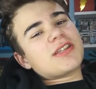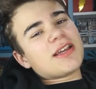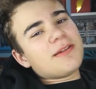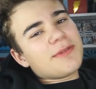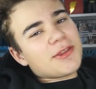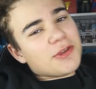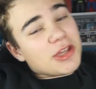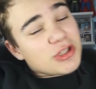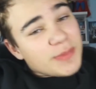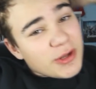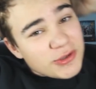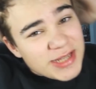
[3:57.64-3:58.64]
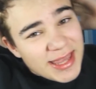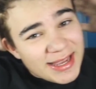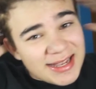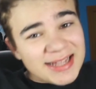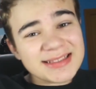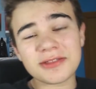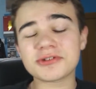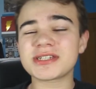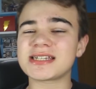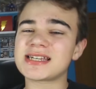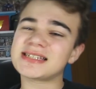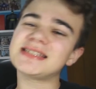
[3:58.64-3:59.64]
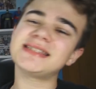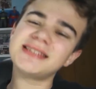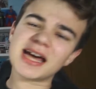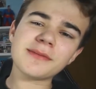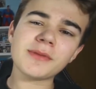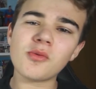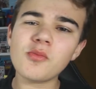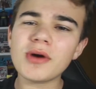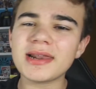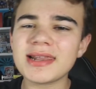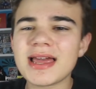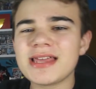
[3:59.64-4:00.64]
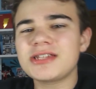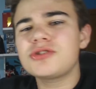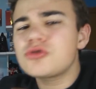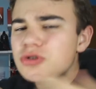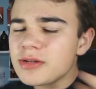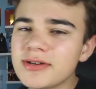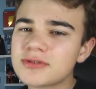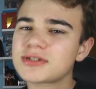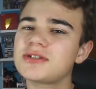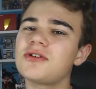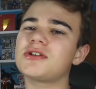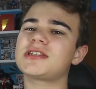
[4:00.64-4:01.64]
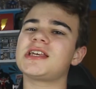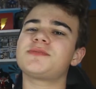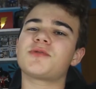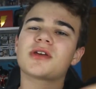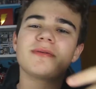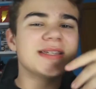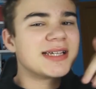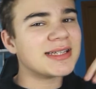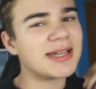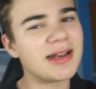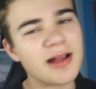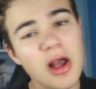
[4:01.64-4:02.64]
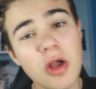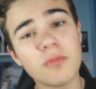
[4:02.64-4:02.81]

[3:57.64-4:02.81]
hasta aquí el vídeo de hoy, espero que os haya encantado, si es así, darme un buen like, suscribiros si no lo estáis porque vais a tener